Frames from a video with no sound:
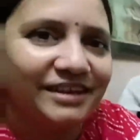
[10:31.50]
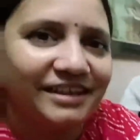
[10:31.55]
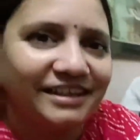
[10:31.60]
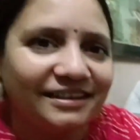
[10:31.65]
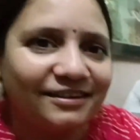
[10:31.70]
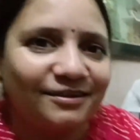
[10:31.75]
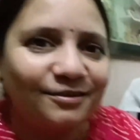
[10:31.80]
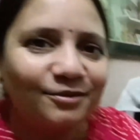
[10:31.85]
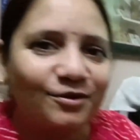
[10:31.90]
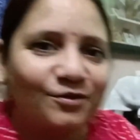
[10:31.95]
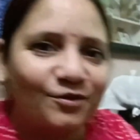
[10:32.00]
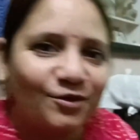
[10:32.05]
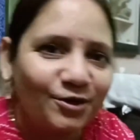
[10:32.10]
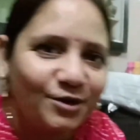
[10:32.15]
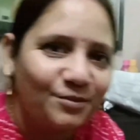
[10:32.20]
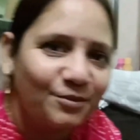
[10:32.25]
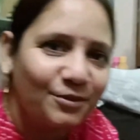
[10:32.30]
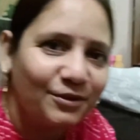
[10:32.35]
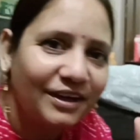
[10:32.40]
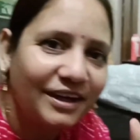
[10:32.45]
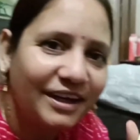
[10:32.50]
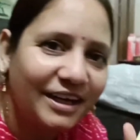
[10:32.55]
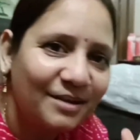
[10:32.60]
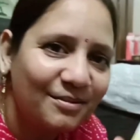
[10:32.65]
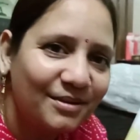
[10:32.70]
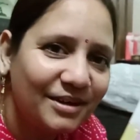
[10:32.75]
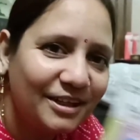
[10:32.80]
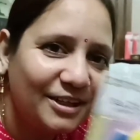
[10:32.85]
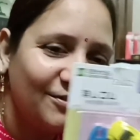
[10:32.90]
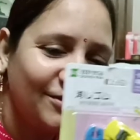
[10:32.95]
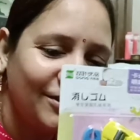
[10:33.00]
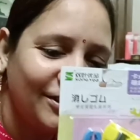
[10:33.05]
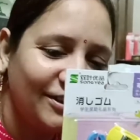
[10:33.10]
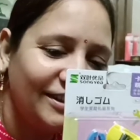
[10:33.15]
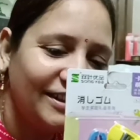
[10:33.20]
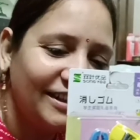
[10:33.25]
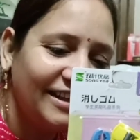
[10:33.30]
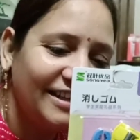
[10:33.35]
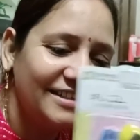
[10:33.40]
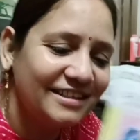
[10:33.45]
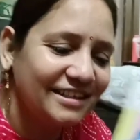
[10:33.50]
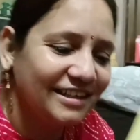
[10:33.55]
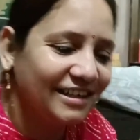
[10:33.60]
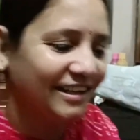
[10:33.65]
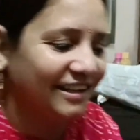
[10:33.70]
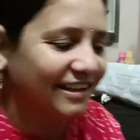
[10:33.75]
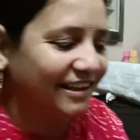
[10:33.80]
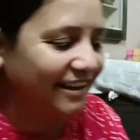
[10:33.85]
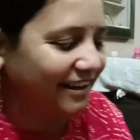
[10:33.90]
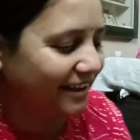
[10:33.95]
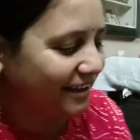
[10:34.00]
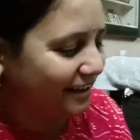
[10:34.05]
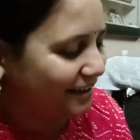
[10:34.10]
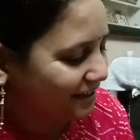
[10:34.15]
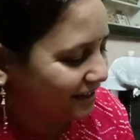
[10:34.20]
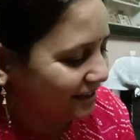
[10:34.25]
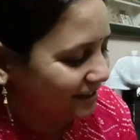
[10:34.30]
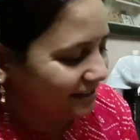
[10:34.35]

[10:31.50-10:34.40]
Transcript: वर्णित को वाटर बॉटल नहीं मिली तो वर्णित इरेजर लेके आया